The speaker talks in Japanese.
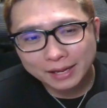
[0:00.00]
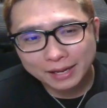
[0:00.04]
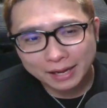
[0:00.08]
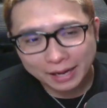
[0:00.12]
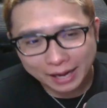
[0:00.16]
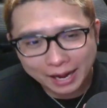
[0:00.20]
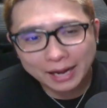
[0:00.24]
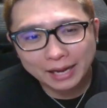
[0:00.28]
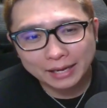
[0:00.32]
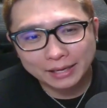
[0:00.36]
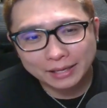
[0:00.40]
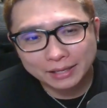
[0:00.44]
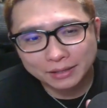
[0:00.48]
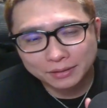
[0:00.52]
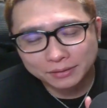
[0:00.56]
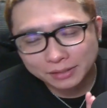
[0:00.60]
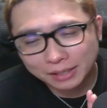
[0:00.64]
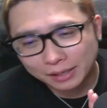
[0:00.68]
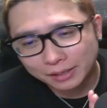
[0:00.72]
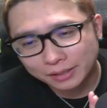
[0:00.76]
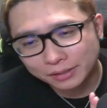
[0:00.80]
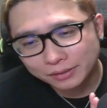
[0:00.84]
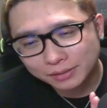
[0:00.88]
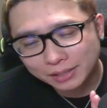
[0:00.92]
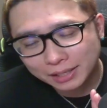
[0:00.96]
はい、言っ
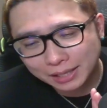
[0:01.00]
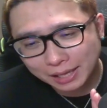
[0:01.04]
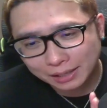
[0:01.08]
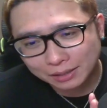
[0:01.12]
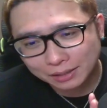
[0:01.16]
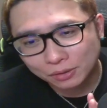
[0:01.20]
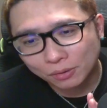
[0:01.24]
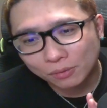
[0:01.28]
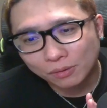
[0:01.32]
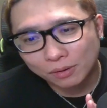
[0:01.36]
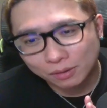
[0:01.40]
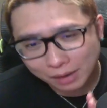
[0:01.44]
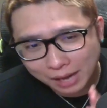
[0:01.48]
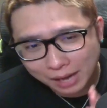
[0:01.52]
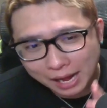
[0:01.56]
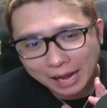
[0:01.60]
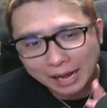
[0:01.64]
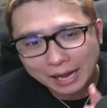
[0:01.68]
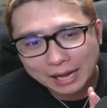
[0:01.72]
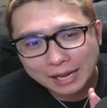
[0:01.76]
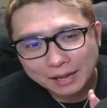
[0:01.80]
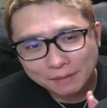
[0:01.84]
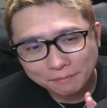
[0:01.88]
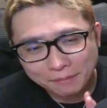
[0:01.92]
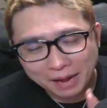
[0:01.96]
てたところが、
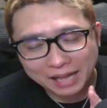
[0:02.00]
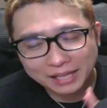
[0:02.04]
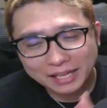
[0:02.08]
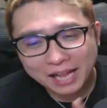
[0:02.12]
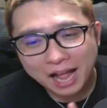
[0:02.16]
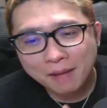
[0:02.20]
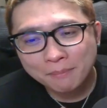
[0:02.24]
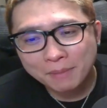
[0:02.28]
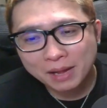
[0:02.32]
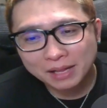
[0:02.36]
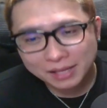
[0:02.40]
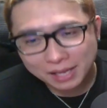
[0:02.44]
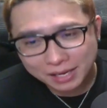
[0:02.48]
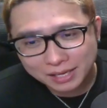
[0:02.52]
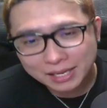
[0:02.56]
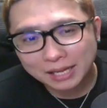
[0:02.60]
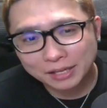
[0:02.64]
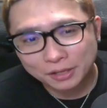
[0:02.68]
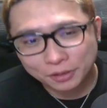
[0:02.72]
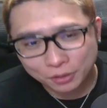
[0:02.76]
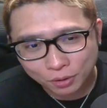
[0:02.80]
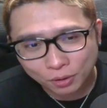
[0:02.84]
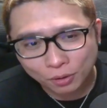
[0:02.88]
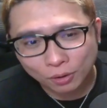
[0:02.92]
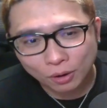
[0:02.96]
まあ、当てはまってきたっ
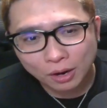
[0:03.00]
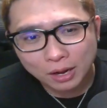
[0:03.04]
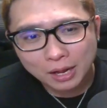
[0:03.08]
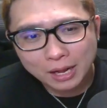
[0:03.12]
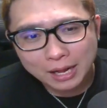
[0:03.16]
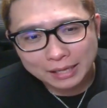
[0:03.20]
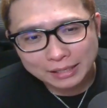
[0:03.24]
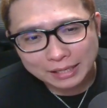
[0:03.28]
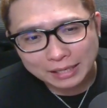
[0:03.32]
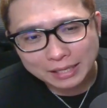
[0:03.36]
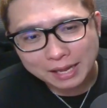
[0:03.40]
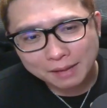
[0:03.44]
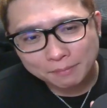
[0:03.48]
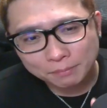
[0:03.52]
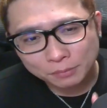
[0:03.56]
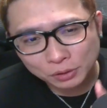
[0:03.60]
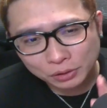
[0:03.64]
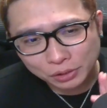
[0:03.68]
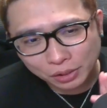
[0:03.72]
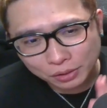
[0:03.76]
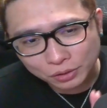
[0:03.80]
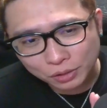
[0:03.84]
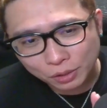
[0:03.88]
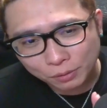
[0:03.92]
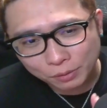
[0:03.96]
ていうところ。ただ、
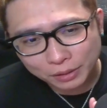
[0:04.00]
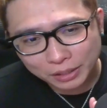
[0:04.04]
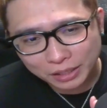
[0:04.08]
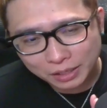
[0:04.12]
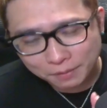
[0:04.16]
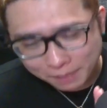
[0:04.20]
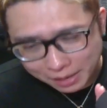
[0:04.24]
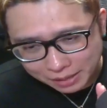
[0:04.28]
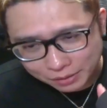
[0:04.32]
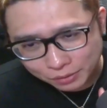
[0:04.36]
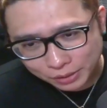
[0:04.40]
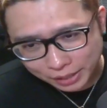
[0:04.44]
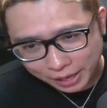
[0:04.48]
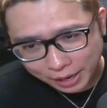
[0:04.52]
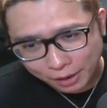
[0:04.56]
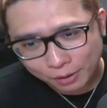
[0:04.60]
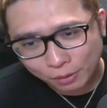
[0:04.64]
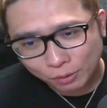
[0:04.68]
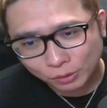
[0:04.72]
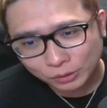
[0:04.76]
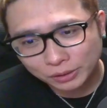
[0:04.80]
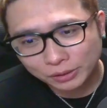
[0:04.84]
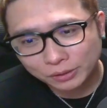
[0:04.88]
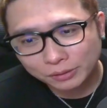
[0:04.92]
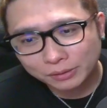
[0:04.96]
ちょっと今のね、
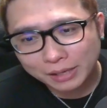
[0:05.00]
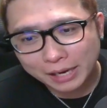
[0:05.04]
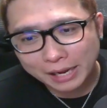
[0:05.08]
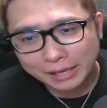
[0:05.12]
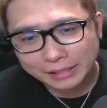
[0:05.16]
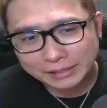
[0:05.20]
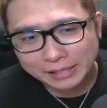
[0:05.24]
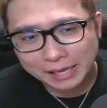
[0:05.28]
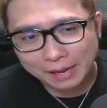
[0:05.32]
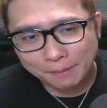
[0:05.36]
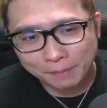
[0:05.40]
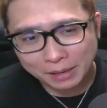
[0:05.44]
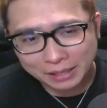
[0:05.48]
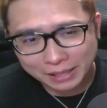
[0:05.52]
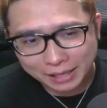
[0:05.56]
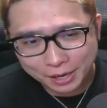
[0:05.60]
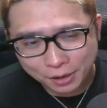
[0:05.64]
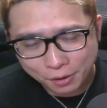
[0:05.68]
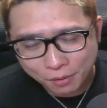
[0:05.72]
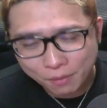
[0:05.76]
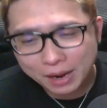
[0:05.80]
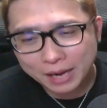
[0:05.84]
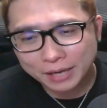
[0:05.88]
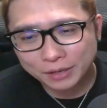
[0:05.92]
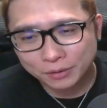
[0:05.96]
押しぐらいじゃまだ
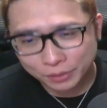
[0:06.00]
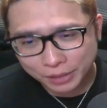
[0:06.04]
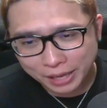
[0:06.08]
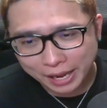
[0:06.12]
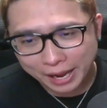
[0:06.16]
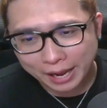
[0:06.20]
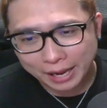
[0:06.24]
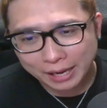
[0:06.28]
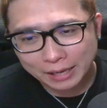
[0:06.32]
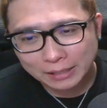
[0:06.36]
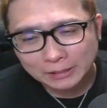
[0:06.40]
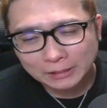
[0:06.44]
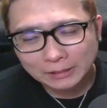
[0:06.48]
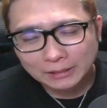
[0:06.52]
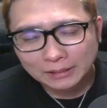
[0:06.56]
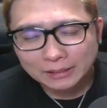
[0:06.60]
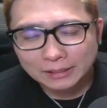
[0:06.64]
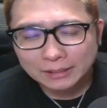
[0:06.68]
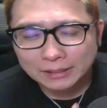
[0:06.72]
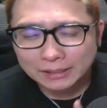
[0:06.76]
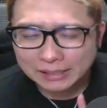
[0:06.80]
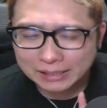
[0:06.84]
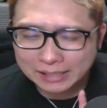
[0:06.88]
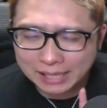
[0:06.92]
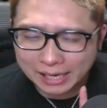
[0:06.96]
弱いので、
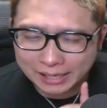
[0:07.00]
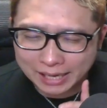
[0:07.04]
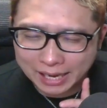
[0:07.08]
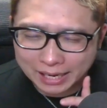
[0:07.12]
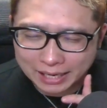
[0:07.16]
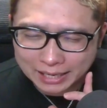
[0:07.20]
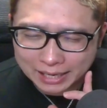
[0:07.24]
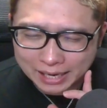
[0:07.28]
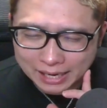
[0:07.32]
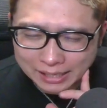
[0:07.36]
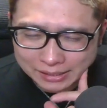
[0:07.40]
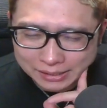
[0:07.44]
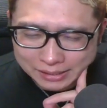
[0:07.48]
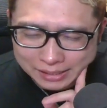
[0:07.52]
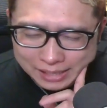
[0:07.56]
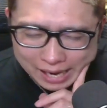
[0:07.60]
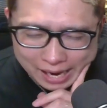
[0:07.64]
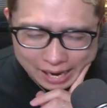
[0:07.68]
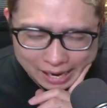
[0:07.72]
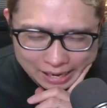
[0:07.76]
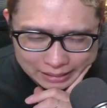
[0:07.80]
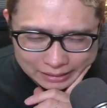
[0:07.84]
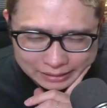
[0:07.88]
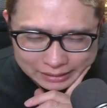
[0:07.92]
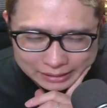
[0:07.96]
下げ切らずに
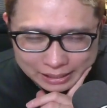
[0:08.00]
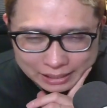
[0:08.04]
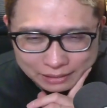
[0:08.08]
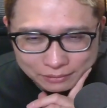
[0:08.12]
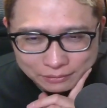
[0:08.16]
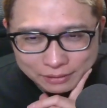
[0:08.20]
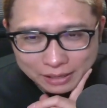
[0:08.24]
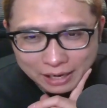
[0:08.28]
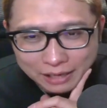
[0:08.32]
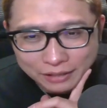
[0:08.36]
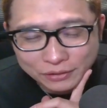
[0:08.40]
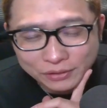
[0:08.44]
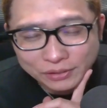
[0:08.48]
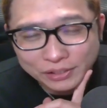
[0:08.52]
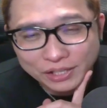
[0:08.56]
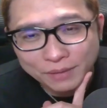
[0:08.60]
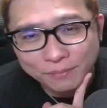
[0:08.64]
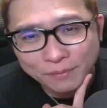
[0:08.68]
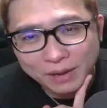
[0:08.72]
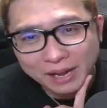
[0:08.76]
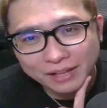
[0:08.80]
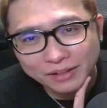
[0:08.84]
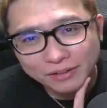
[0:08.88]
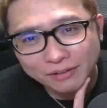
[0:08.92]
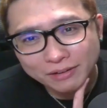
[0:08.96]
上がっちゃう可能性
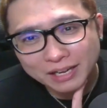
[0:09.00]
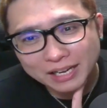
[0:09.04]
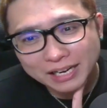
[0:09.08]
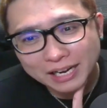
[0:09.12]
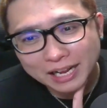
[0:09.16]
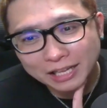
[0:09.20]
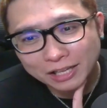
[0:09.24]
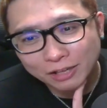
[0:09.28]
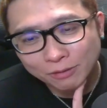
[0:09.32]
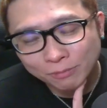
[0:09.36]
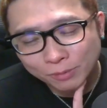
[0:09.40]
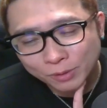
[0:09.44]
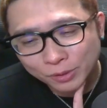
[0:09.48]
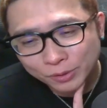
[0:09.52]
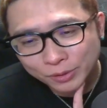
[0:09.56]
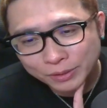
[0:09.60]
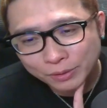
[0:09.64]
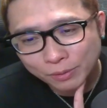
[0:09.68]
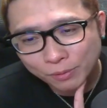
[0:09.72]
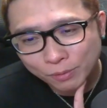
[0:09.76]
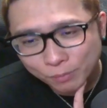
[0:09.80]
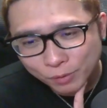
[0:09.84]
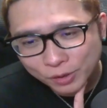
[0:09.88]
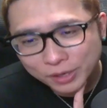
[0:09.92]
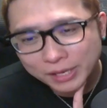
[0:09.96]
もあんのかなと思い、
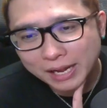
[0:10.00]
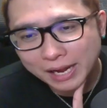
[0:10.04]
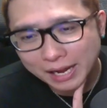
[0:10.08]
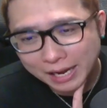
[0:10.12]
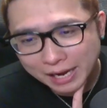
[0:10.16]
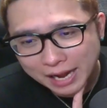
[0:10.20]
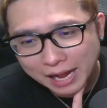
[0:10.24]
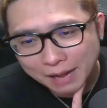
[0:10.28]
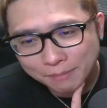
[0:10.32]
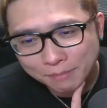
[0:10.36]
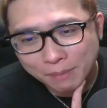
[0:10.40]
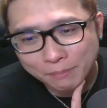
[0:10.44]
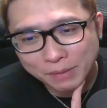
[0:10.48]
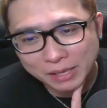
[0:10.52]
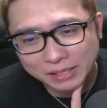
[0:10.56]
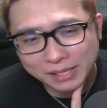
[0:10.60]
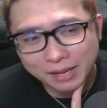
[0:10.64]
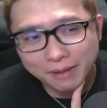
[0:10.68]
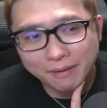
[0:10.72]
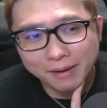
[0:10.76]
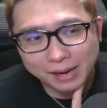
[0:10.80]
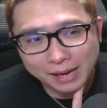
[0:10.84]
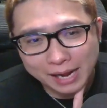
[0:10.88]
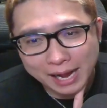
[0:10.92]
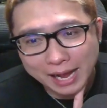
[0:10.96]
思いながら、まあ、目
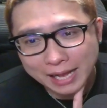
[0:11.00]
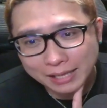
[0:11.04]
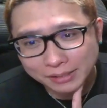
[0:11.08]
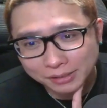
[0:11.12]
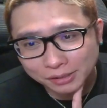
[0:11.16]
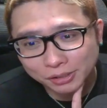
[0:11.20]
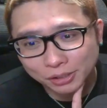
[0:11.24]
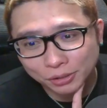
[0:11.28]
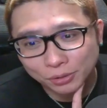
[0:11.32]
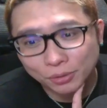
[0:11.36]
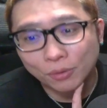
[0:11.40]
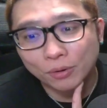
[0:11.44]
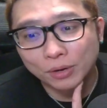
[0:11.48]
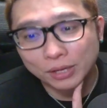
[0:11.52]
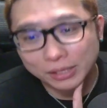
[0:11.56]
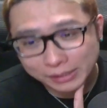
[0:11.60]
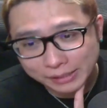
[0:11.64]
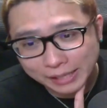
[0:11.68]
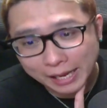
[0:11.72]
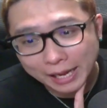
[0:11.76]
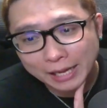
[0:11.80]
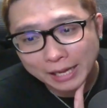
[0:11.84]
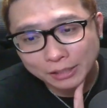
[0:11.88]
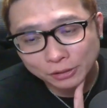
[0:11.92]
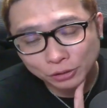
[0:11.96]
線は変えずっていうところです
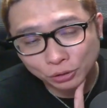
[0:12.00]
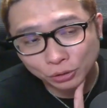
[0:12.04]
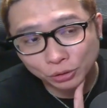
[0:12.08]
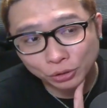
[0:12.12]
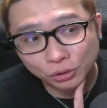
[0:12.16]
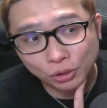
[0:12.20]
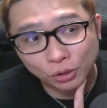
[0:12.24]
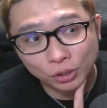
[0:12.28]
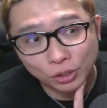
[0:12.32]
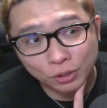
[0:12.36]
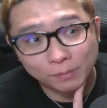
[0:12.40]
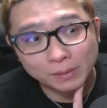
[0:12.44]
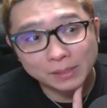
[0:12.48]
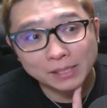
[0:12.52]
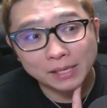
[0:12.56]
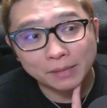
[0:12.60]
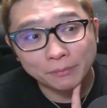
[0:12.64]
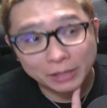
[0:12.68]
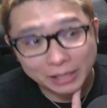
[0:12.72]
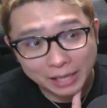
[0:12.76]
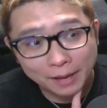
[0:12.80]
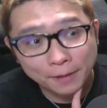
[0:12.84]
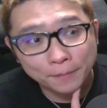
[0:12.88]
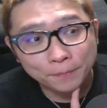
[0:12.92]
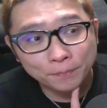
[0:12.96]
ね。中長期の目線
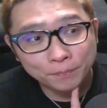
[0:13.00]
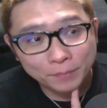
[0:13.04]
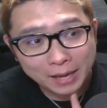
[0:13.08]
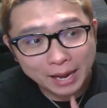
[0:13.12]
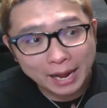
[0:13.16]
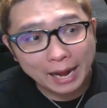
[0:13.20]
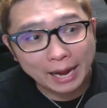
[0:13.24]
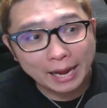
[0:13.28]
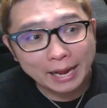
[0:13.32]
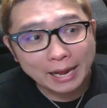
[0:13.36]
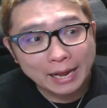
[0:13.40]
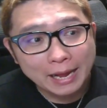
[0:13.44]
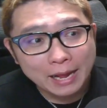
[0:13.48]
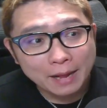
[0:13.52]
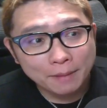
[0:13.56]
はね。はい。